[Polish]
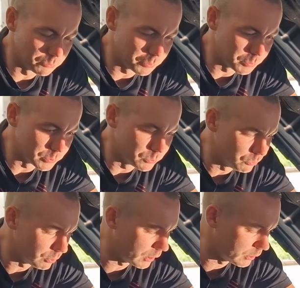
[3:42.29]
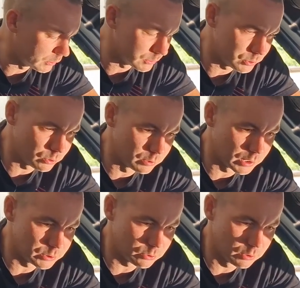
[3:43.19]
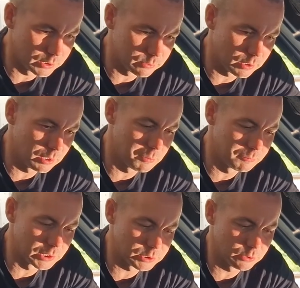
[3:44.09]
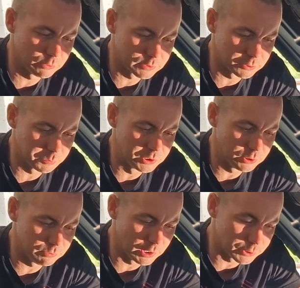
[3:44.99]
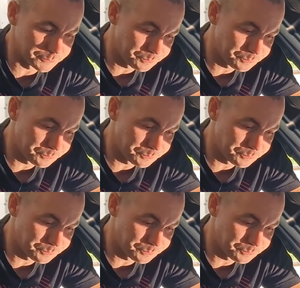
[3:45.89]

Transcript: Po prostu trzeba ściągać kolektor, ale mam nadzieję, że coś będzie widać.